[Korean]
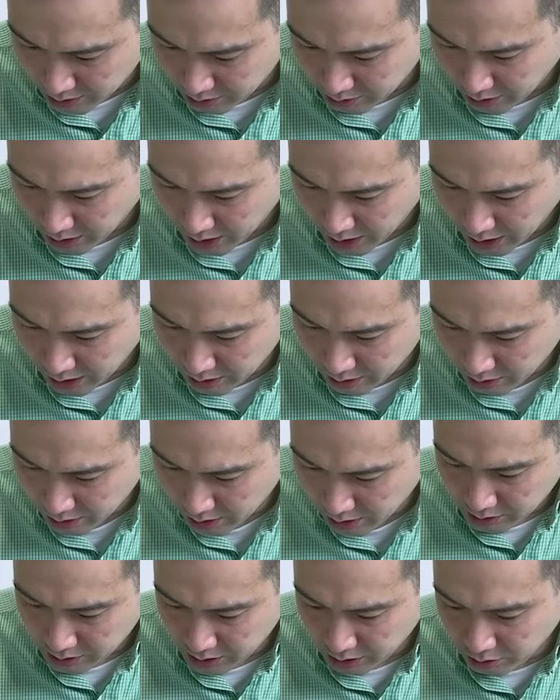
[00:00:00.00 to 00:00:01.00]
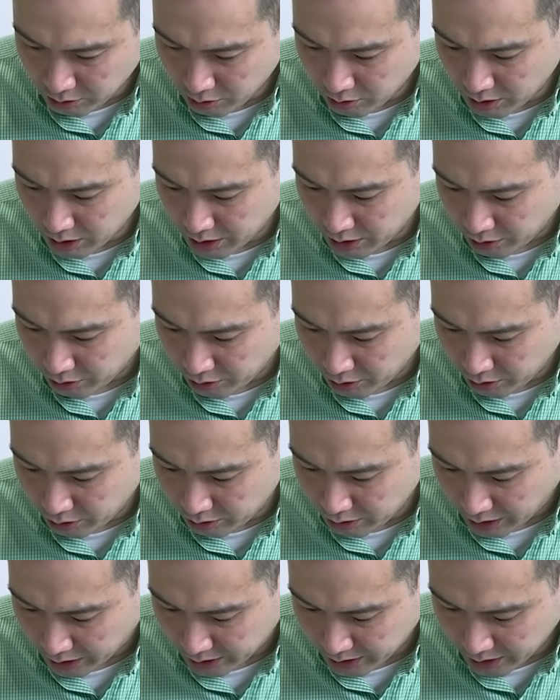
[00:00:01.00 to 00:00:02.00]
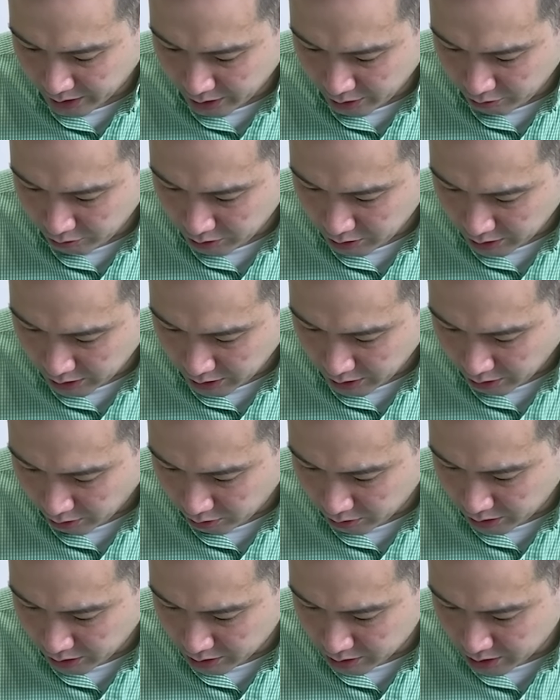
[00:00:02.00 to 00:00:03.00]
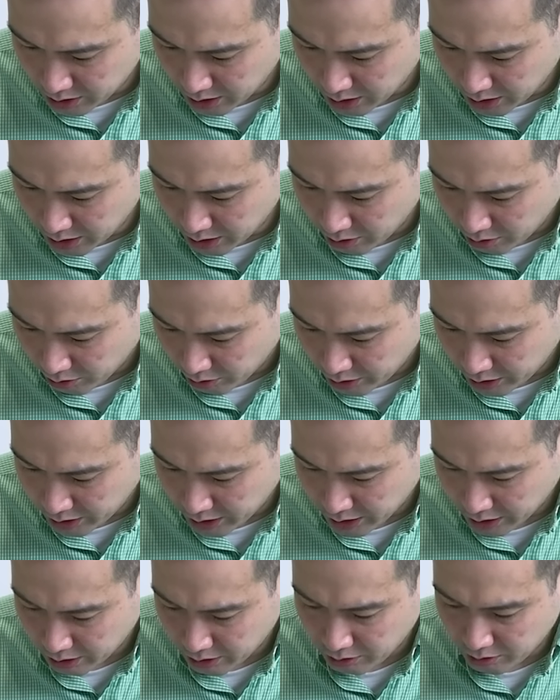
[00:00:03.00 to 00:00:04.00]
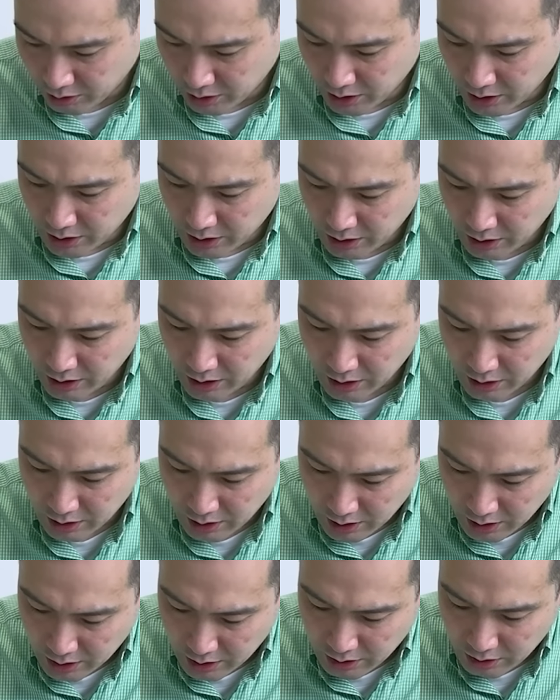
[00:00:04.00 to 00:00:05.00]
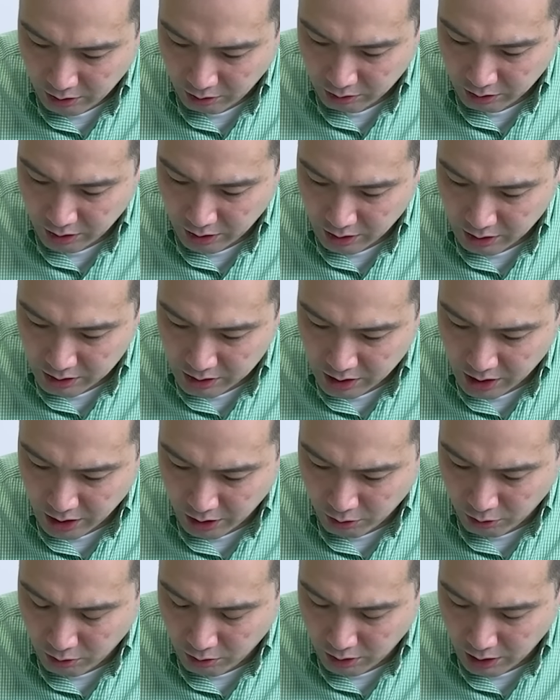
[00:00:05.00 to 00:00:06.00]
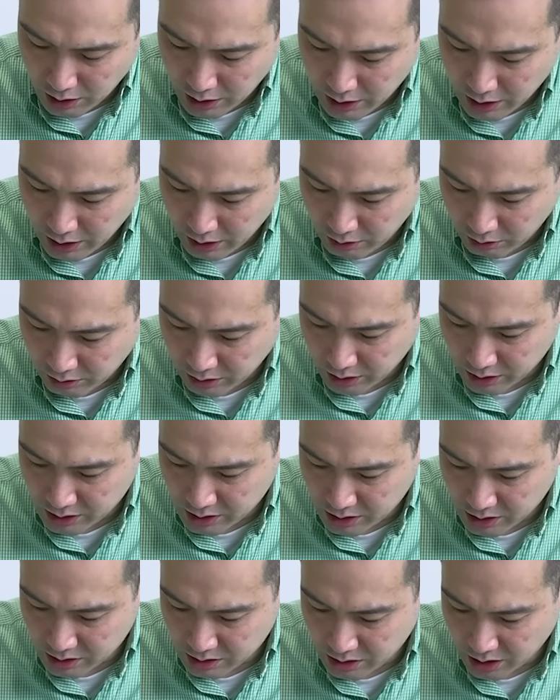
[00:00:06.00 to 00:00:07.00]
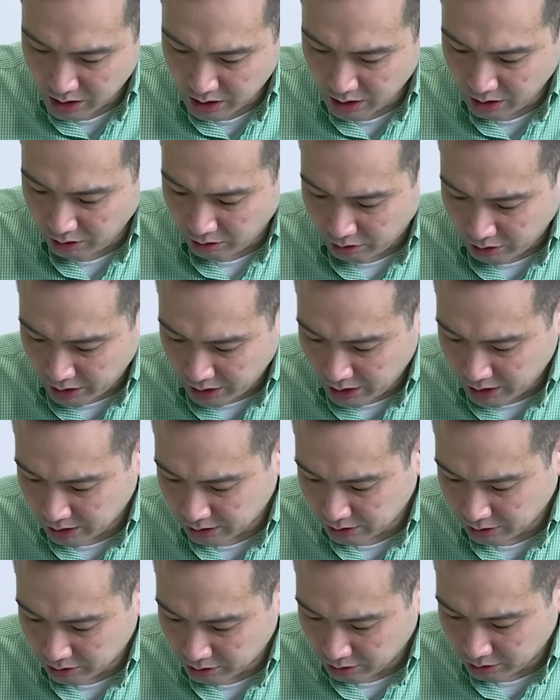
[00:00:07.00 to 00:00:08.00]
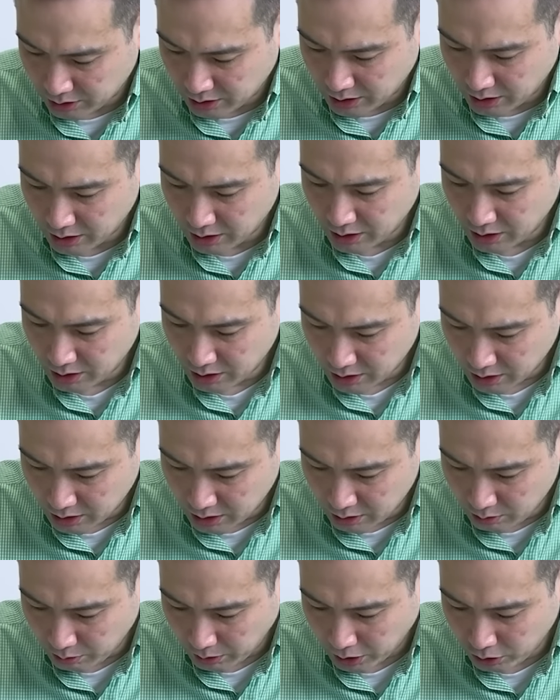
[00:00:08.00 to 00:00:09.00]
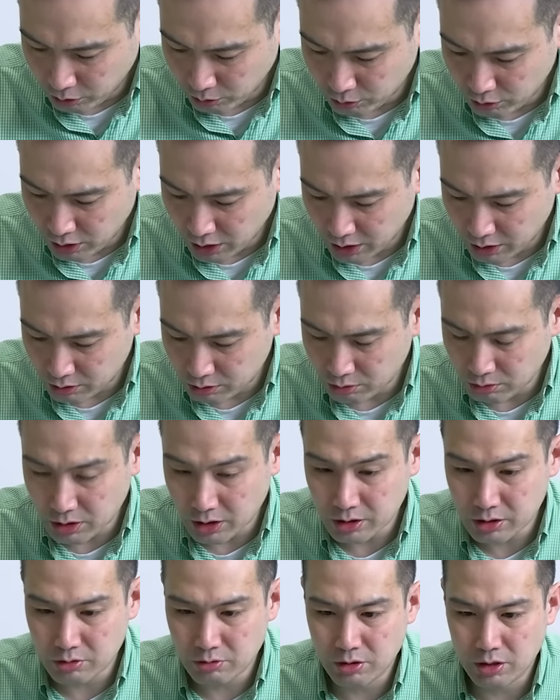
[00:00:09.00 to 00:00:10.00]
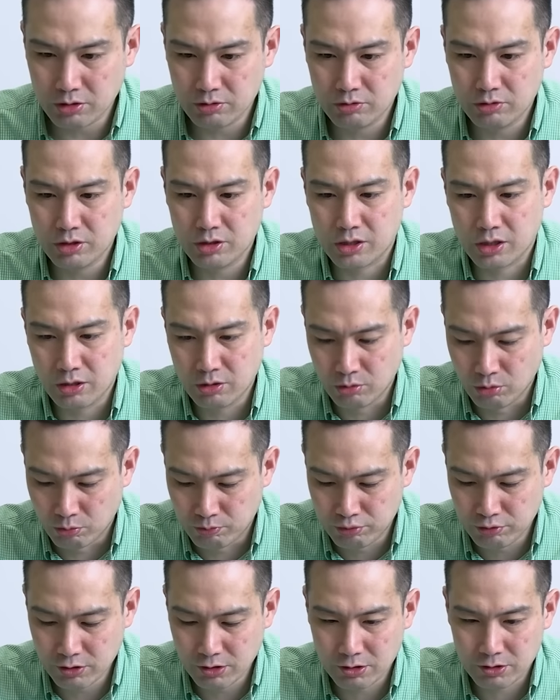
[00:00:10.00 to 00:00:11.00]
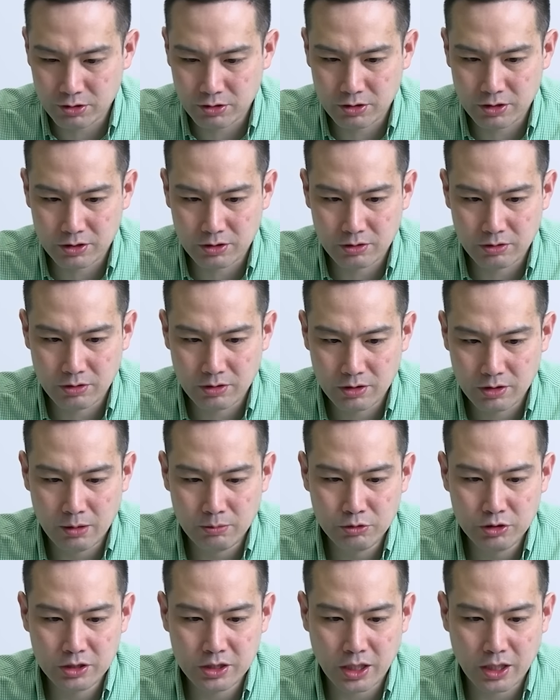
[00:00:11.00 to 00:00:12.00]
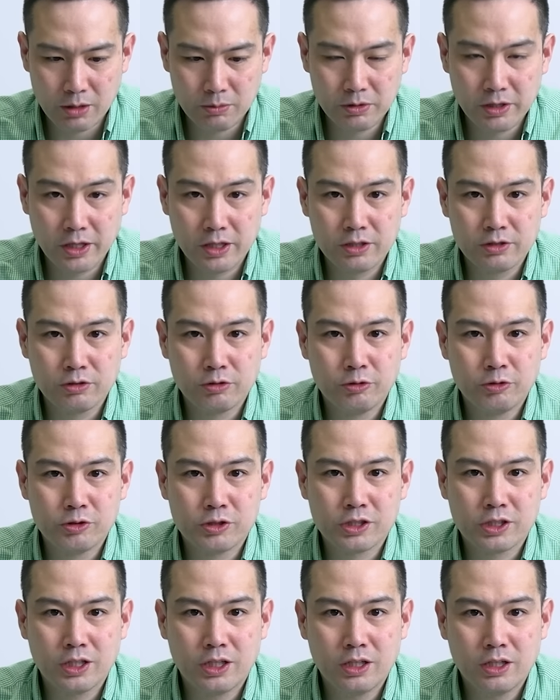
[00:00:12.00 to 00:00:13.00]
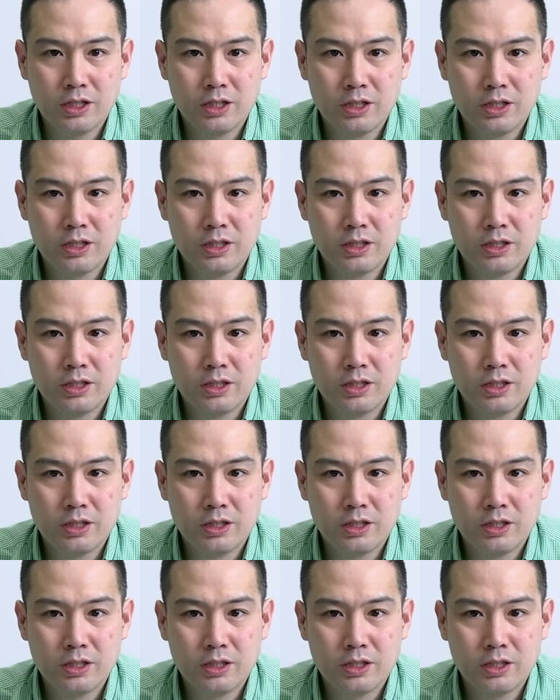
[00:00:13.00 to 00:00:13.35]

그래서 강한 신고가 영역을 나타내고 있는데 역대 최대 거래량이에요. 그러니까 역대 최고가에 역대 최대 거래량이 터졌다? 그럼 매도 물량이 쏟아질 확률이 제일 높은 거죠. 그래서 아무리 자람 테크놀로지가